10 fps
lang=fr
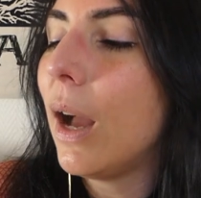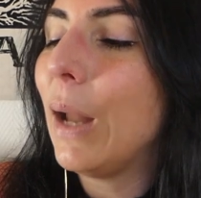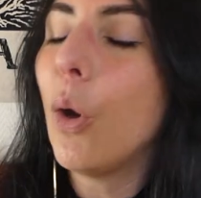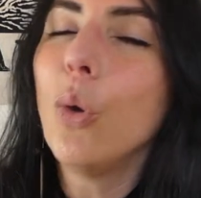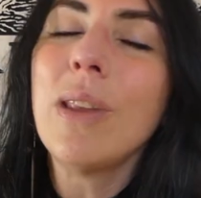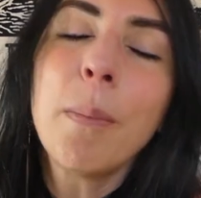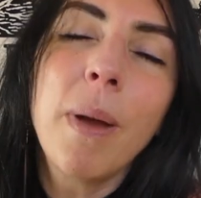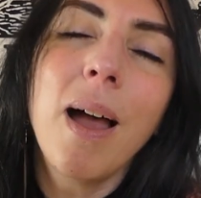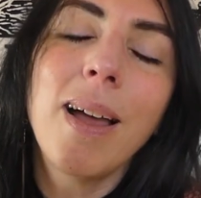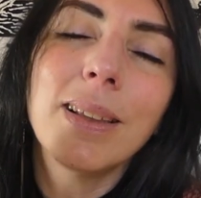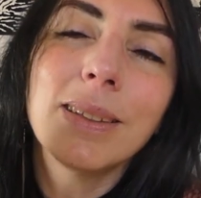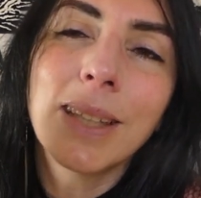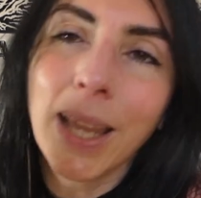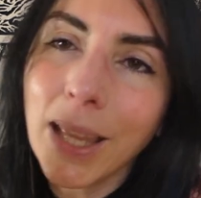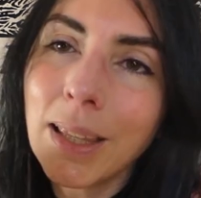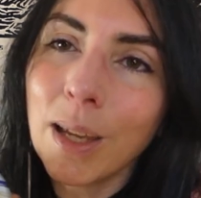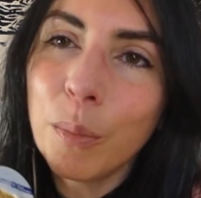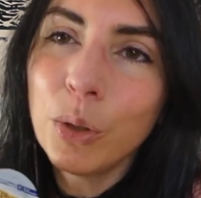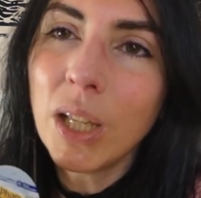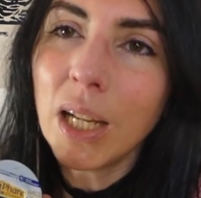Alors on n'a pas très très
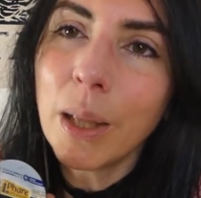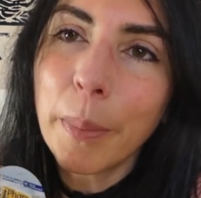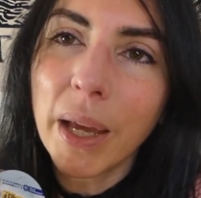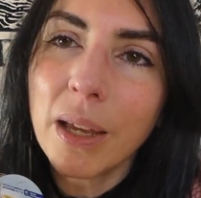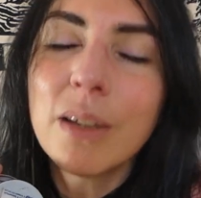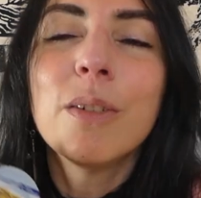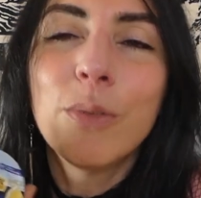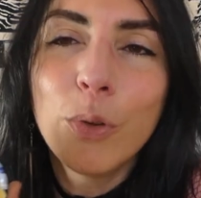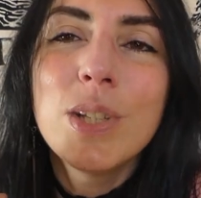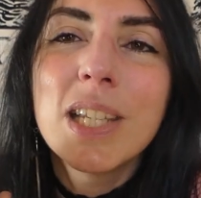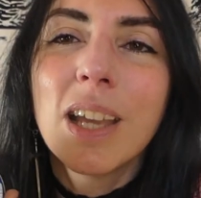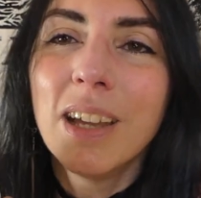bonne haleine après, faut le dire.